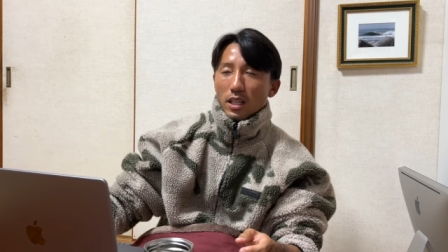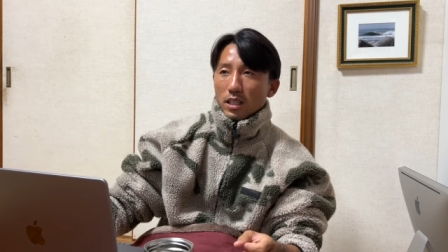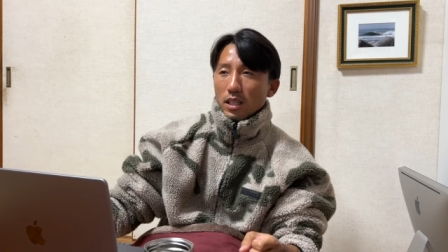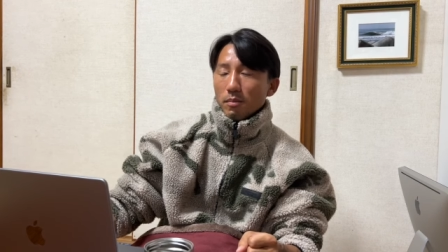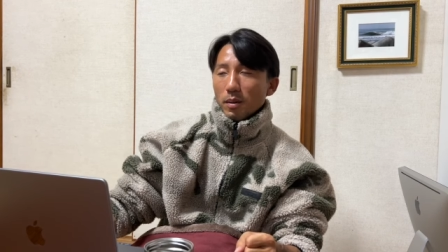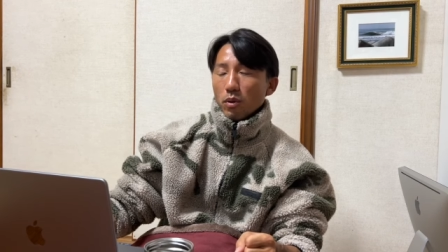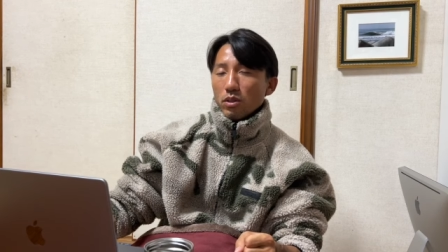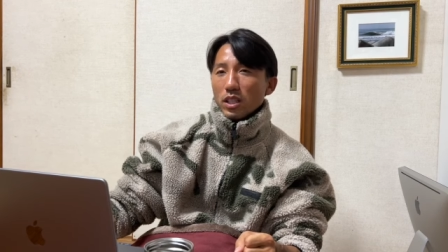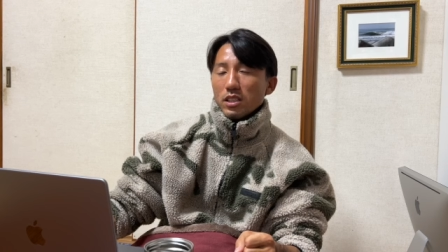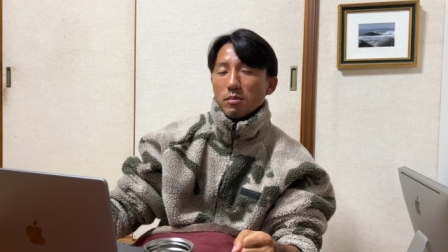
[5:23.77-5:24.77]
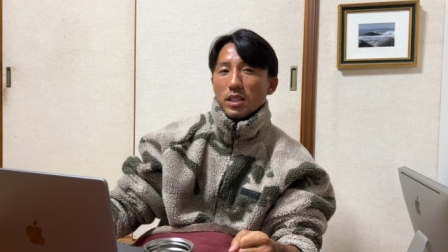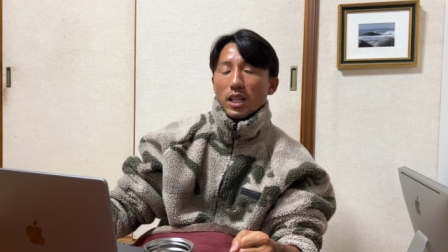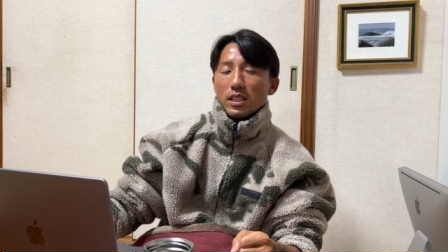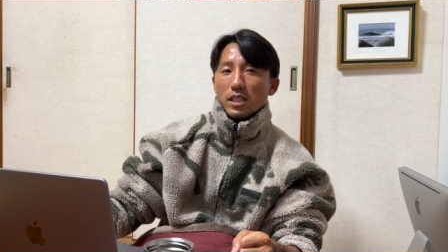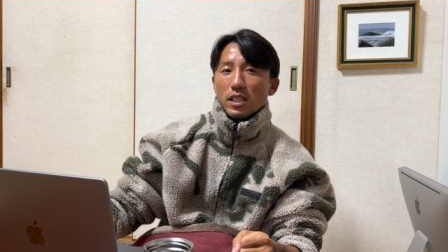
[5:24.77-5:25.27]
で、まあ僕たちみた
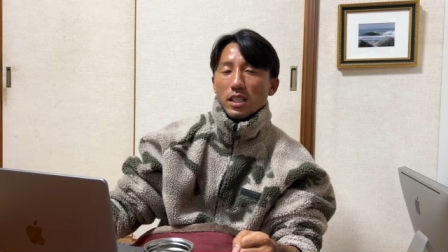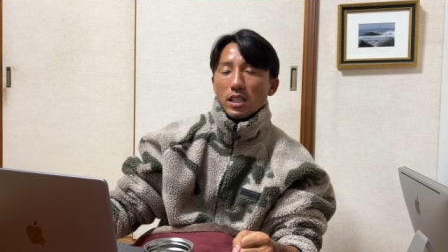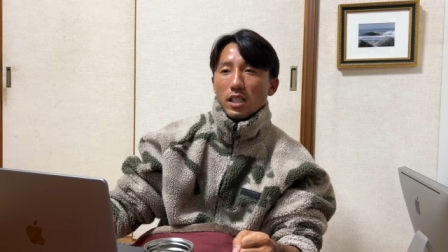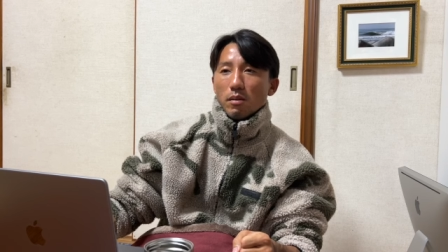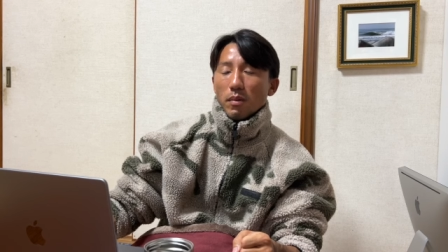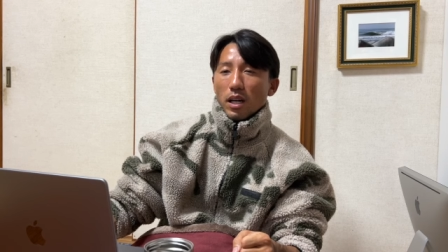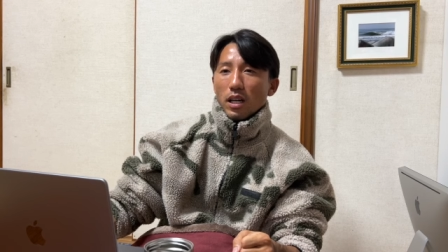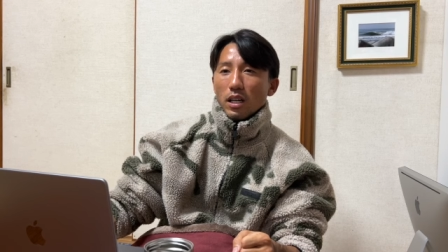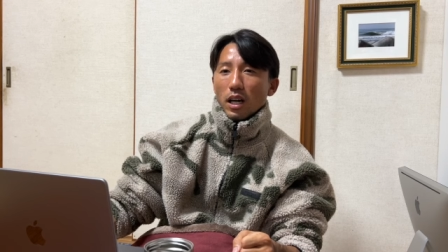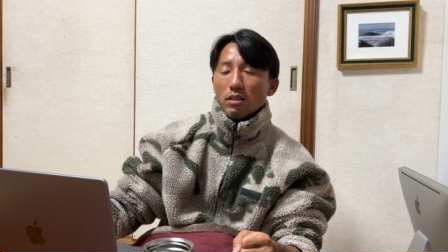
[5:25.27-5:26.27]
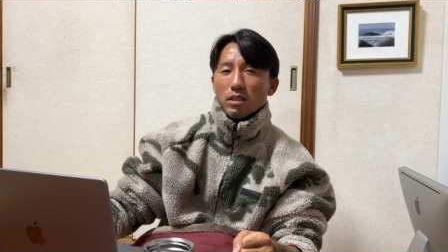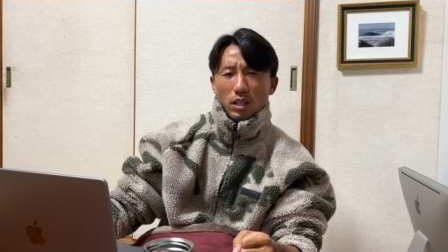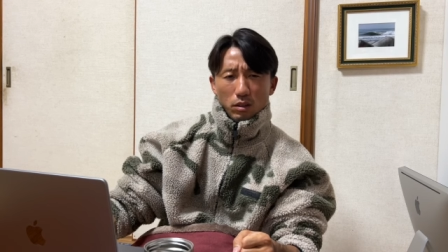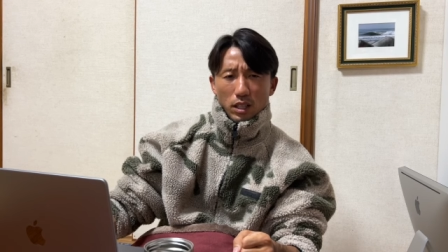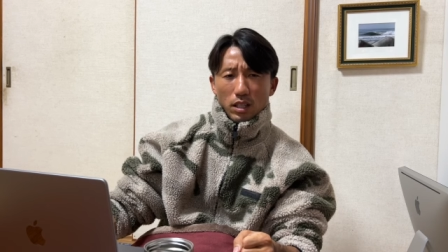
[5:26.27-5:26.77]
いに、まあある程
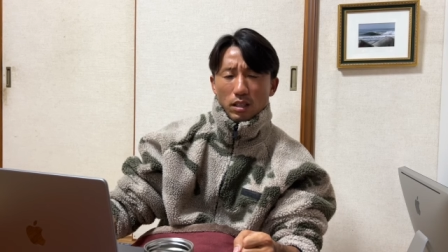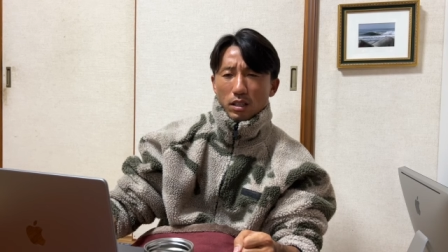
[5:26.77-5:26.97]
度ね、